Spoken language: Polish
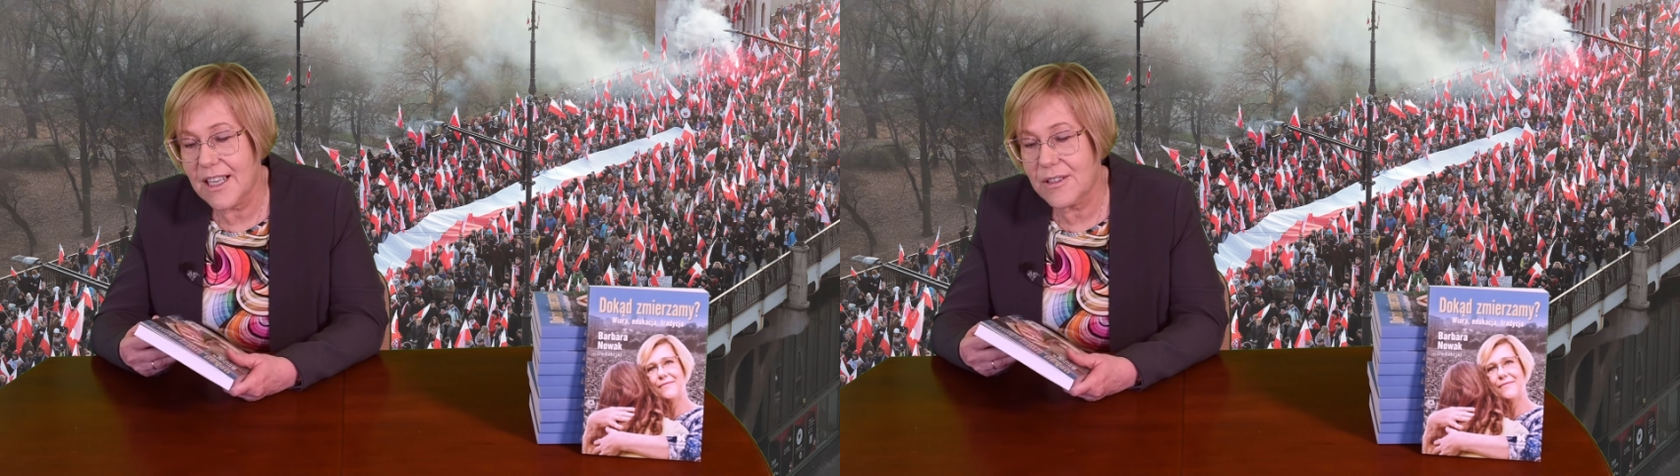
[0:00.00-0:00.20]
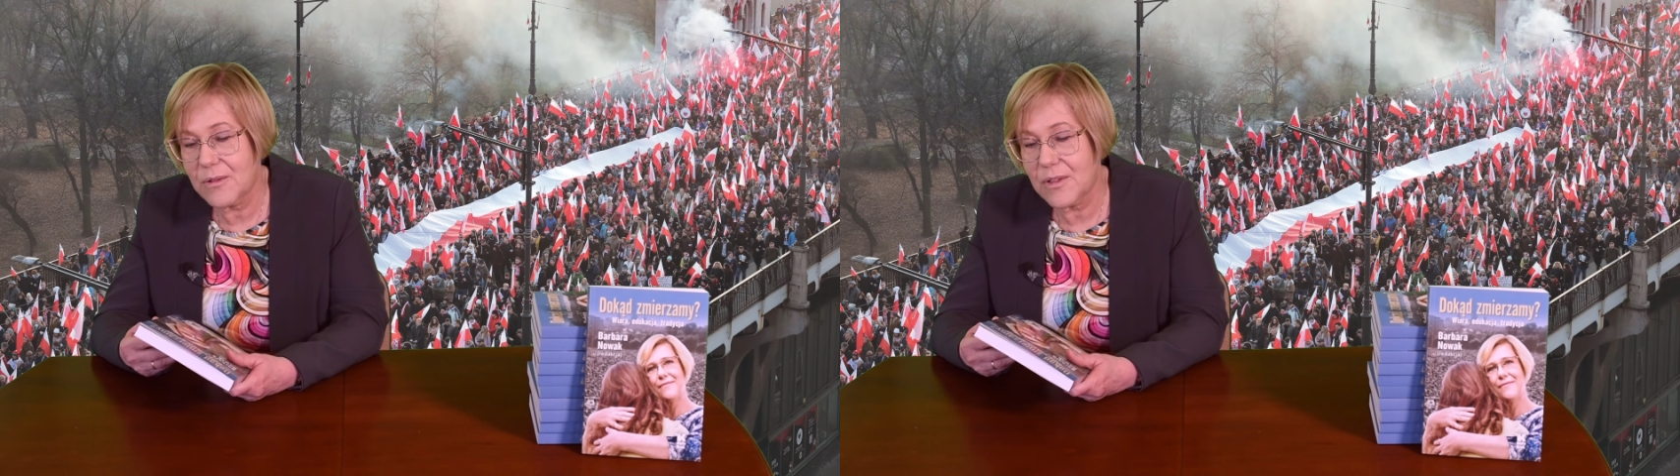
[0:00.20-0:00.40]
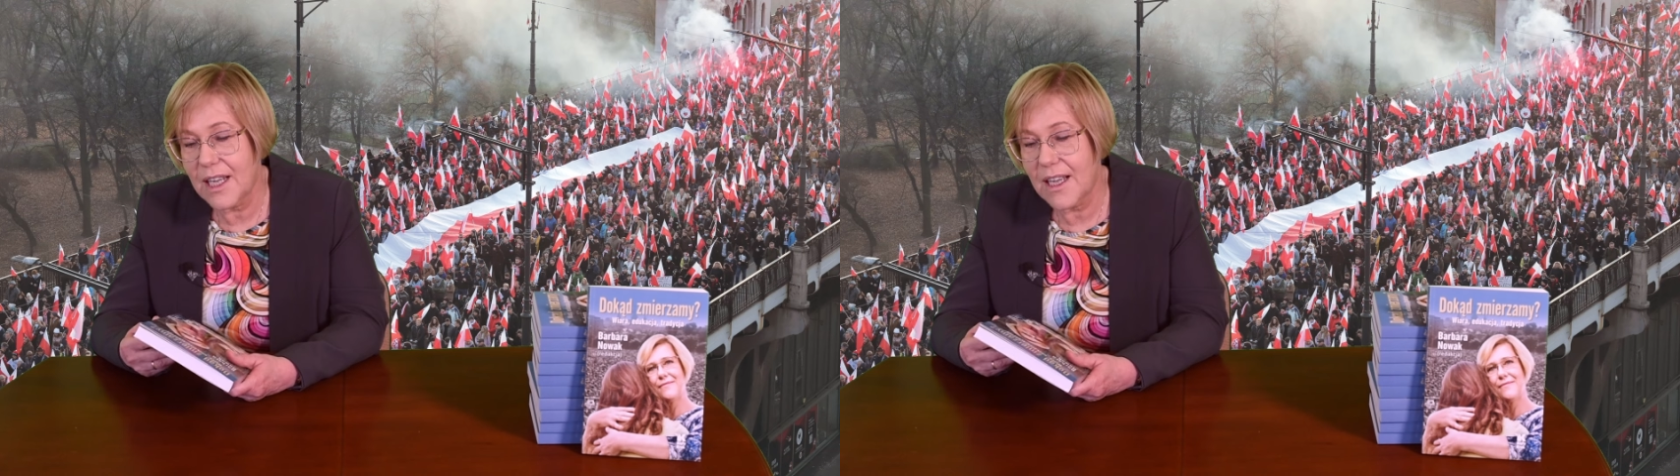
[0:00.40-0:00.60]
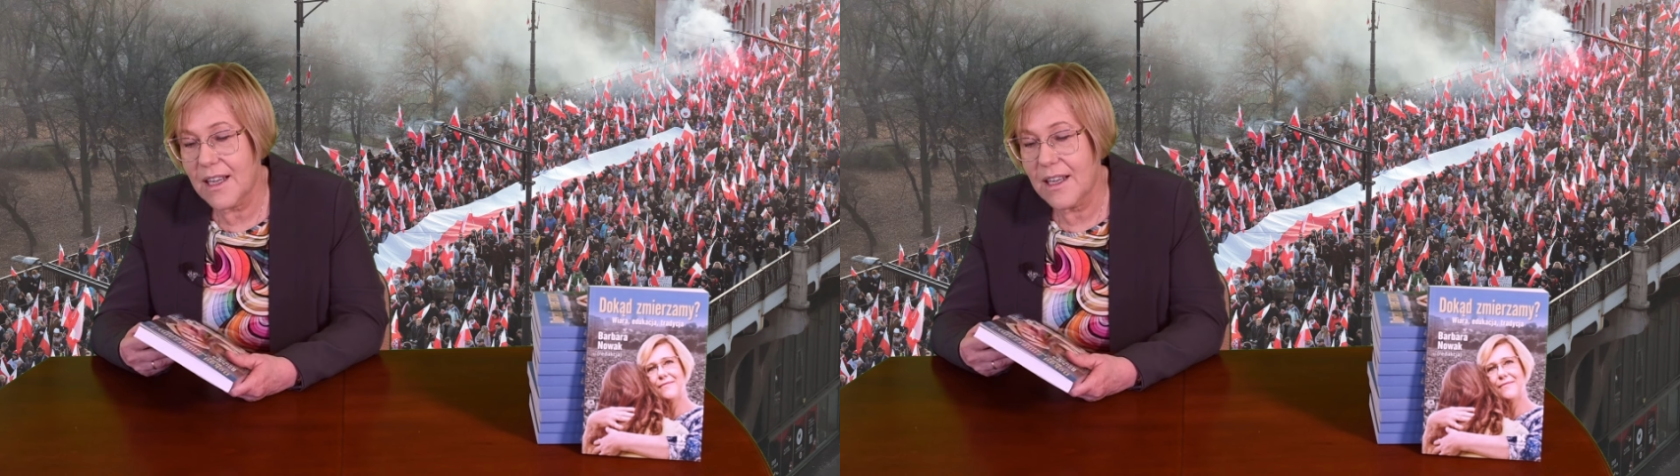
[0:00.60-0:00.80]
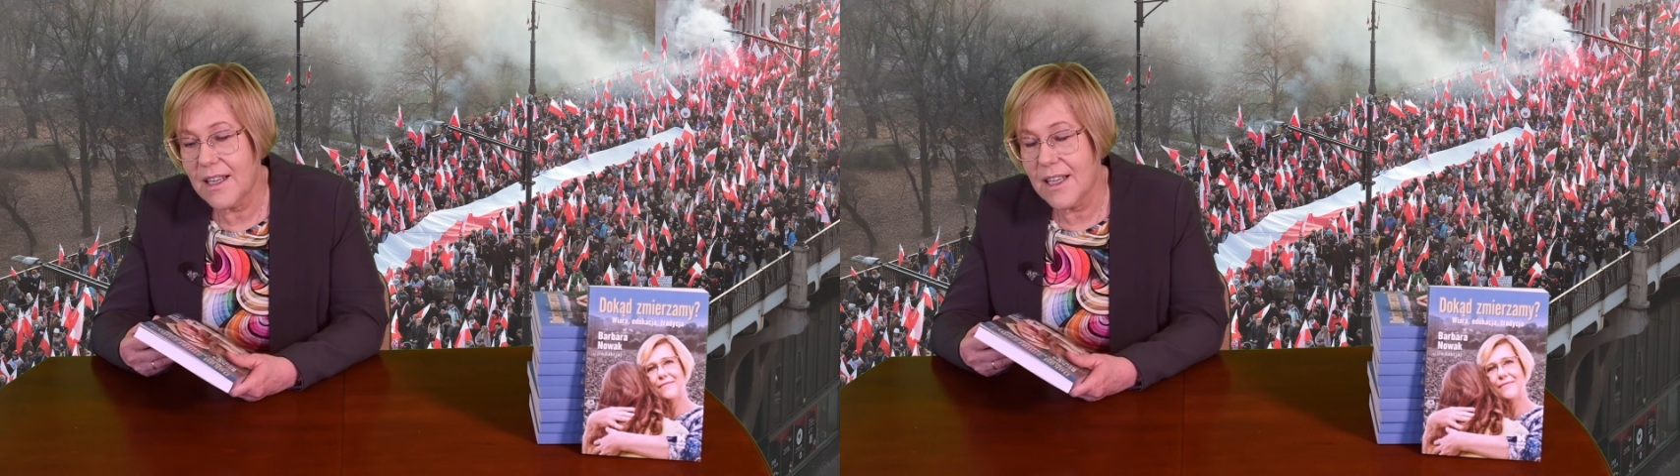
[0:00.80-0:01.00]

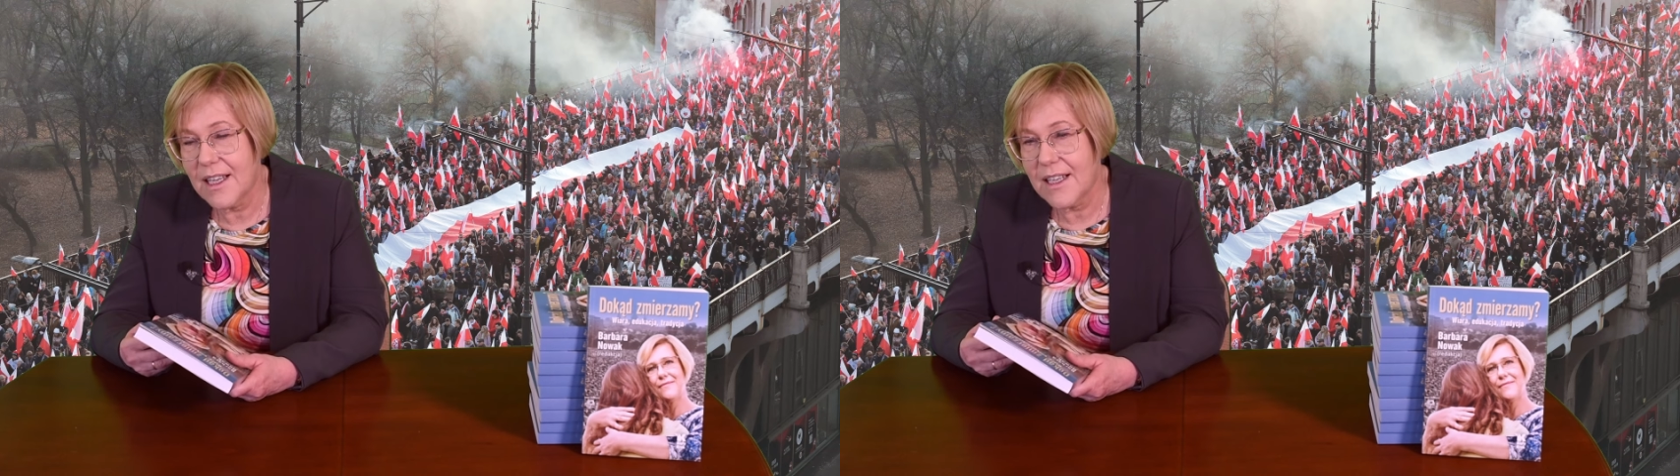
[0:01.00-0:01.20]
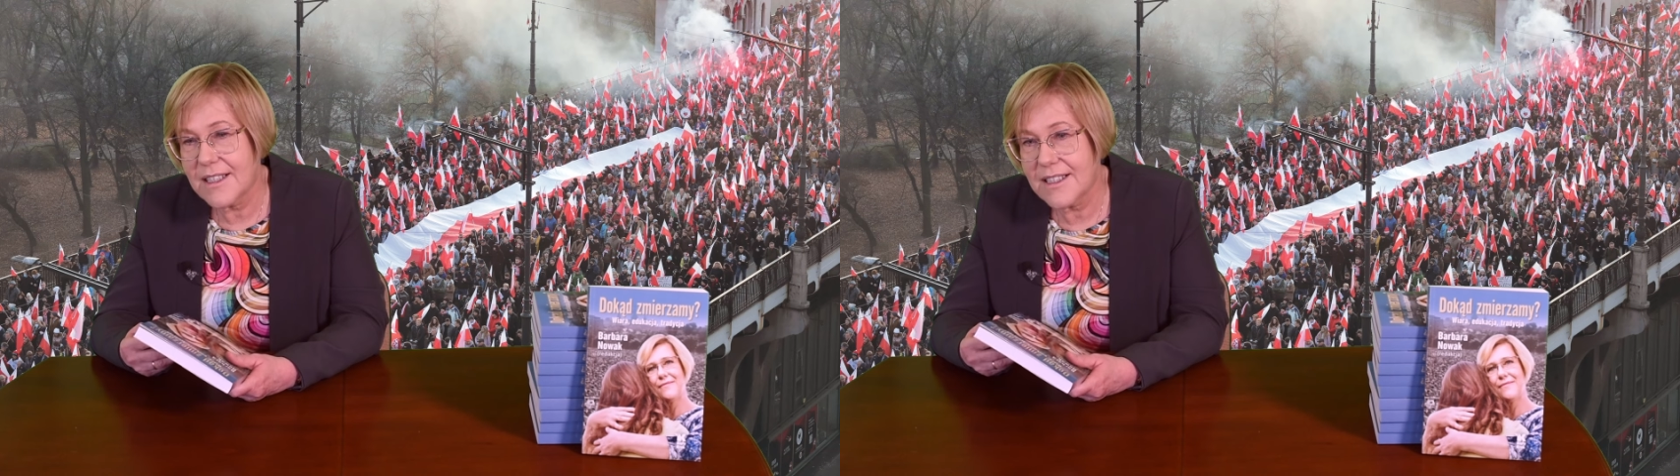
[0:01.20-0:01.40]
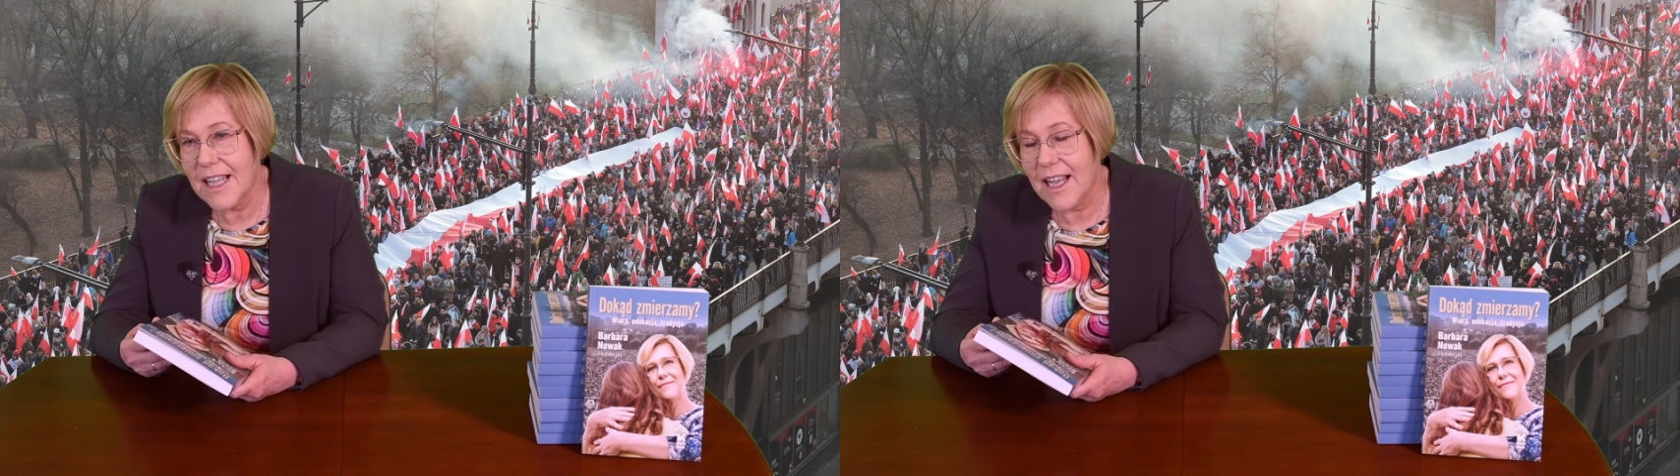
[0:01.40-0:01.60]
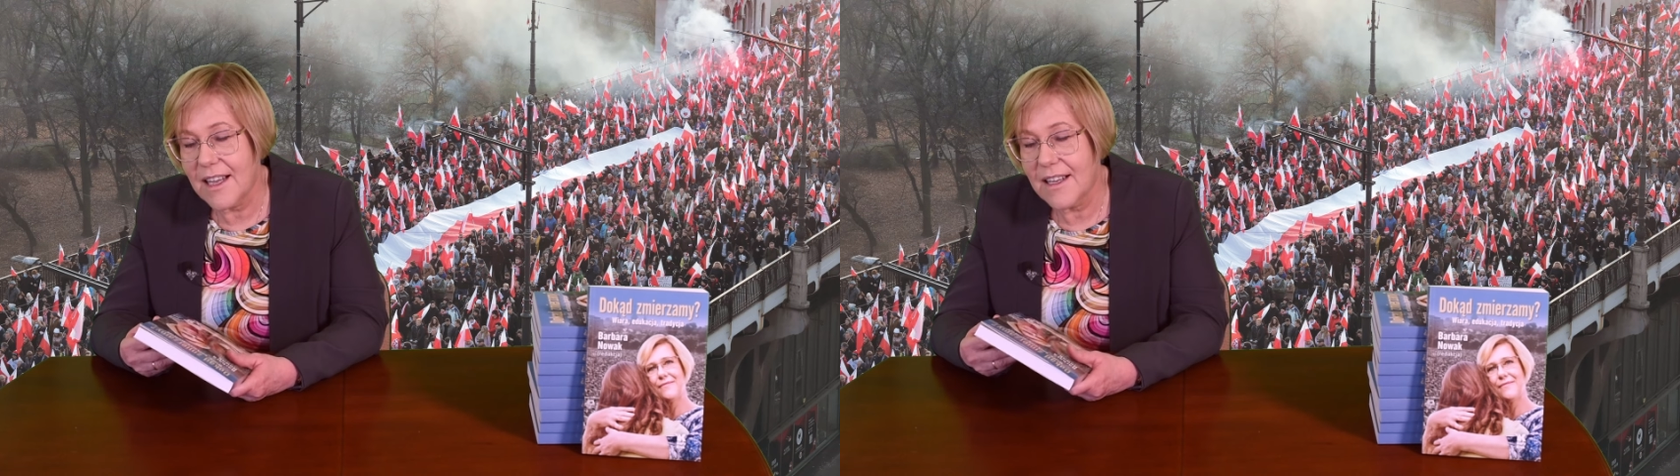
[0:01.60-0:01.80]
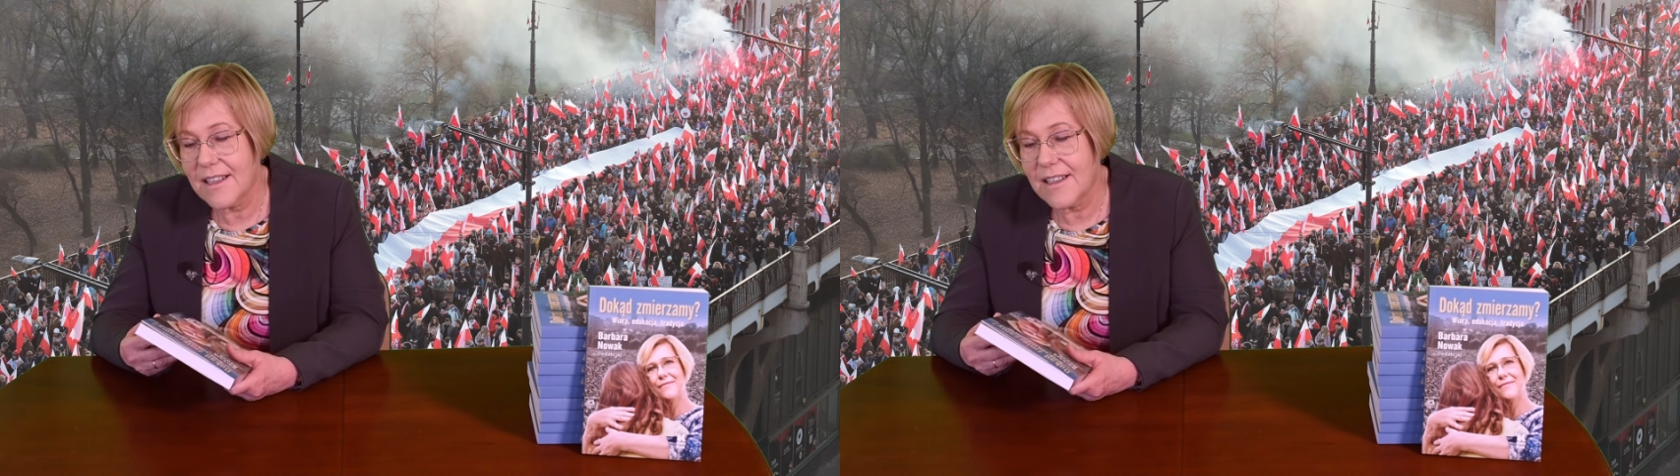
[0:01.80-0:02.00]
która
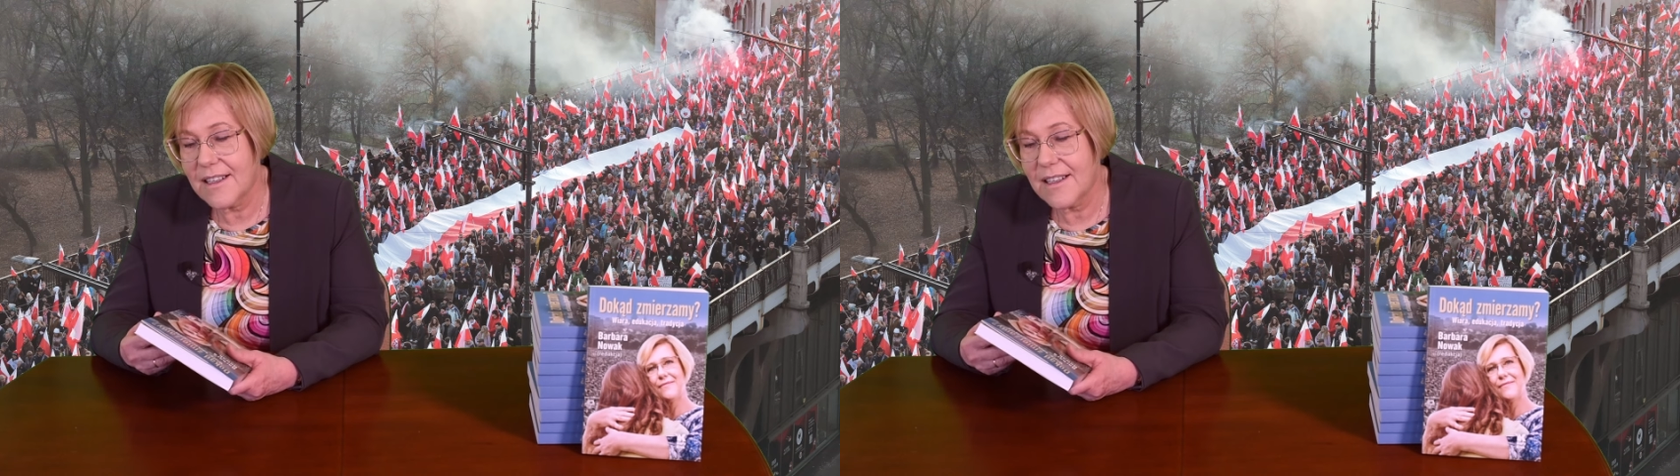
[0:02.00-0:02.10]
zna